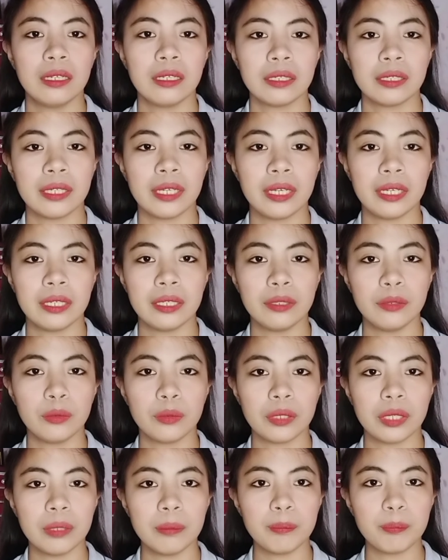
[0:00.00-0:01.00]
okay,
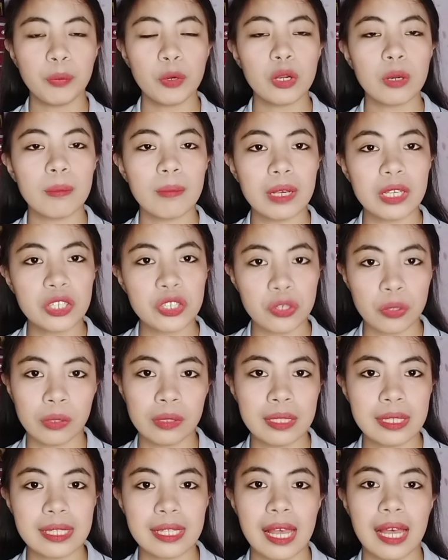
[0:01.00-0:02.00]
yung
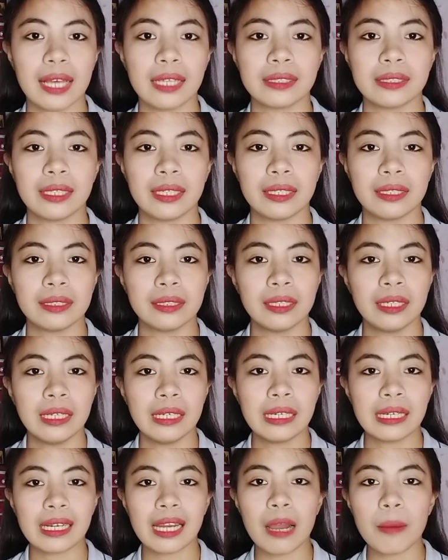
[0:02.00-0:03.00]
impormasyon sa atin
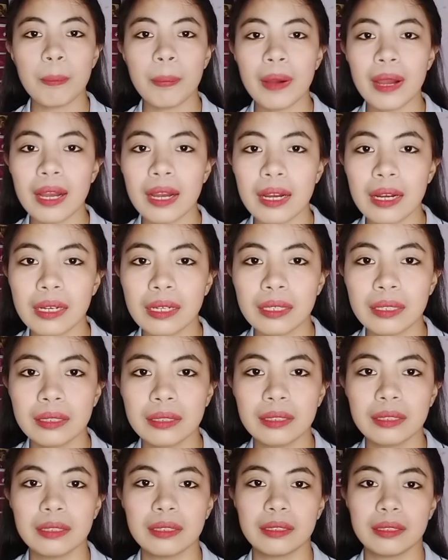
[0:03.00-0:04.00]
kapag
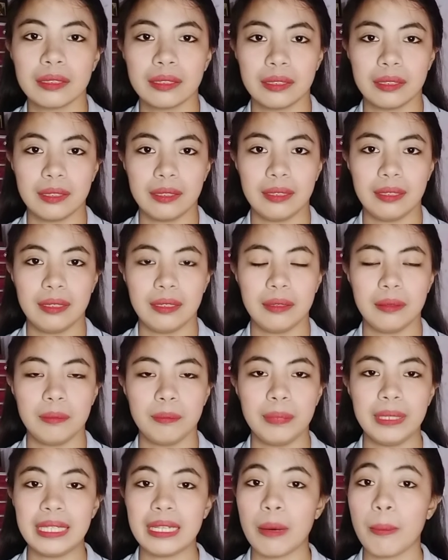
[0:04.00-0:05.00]

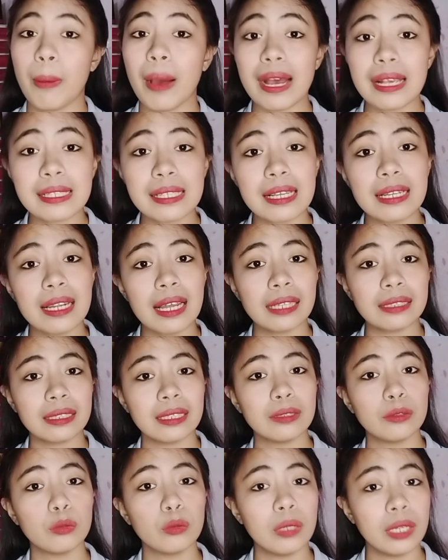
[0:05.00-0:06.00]
binabasa
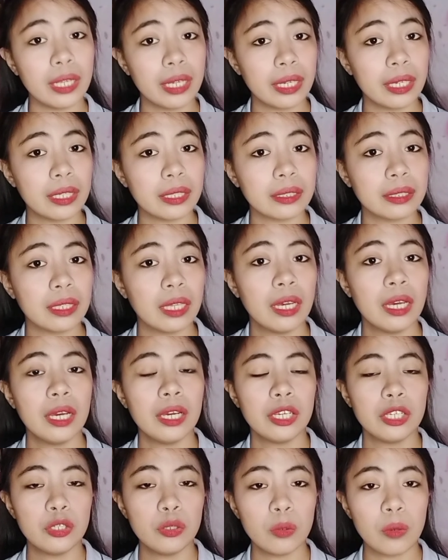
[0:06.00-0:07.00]
natin ulit
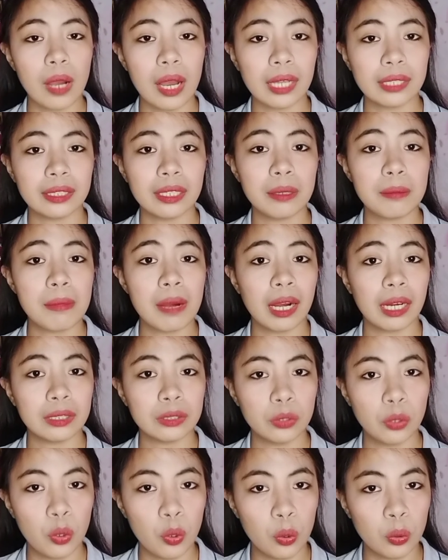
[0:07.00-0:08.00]
yung ating mga
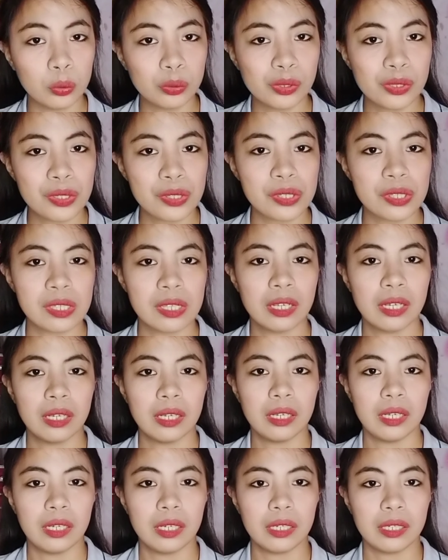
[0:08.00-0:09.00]
notes.
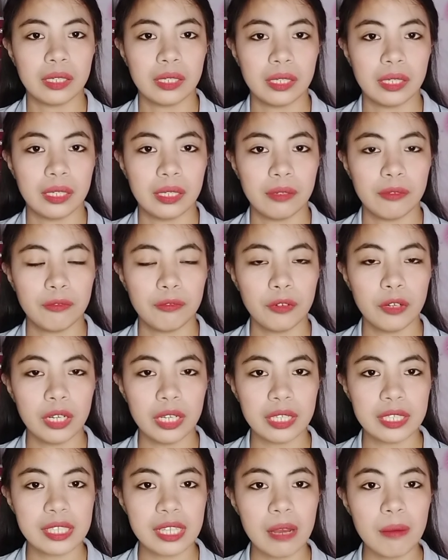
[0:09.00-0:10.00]
For
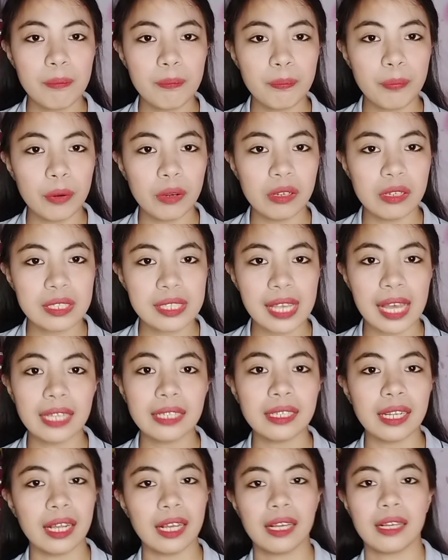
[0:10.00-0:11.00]
example,
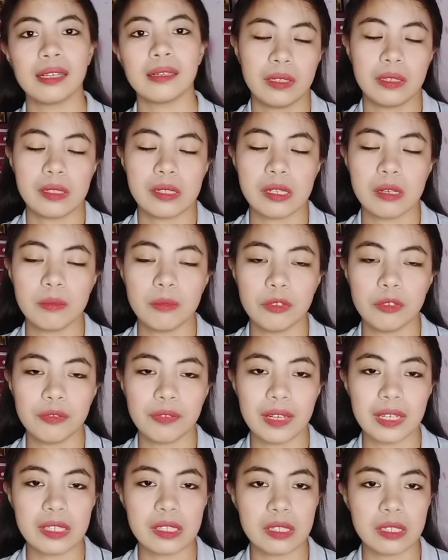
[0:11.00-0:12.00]
sana some of
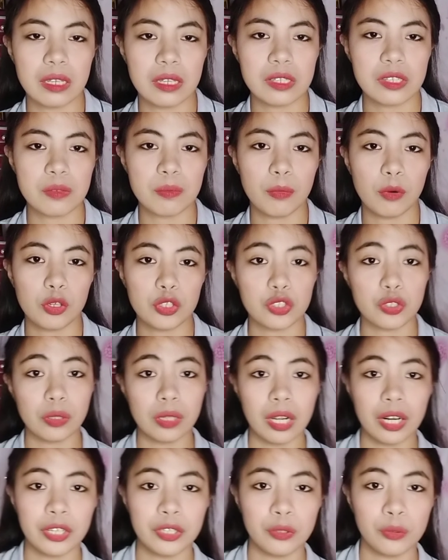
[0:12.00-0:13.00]
us is
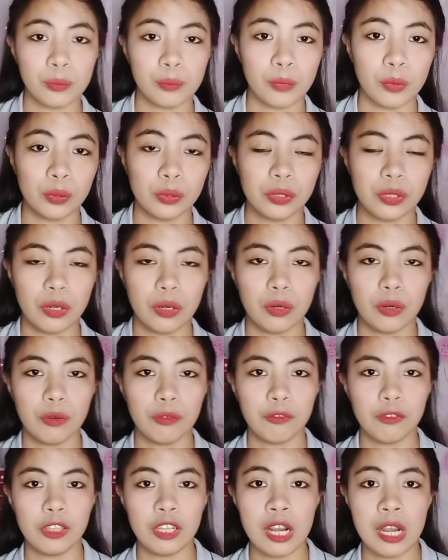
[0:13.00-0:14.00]
modular yung mode of
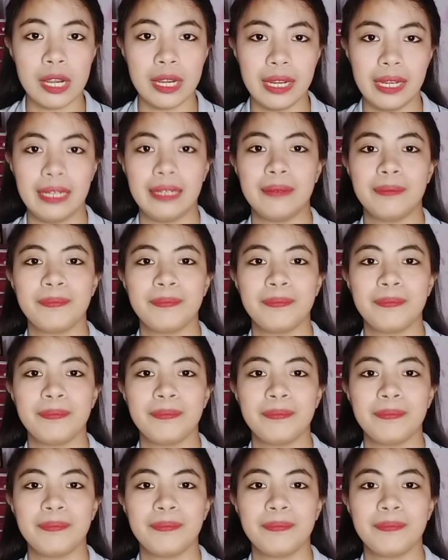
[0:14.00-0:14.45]
learning.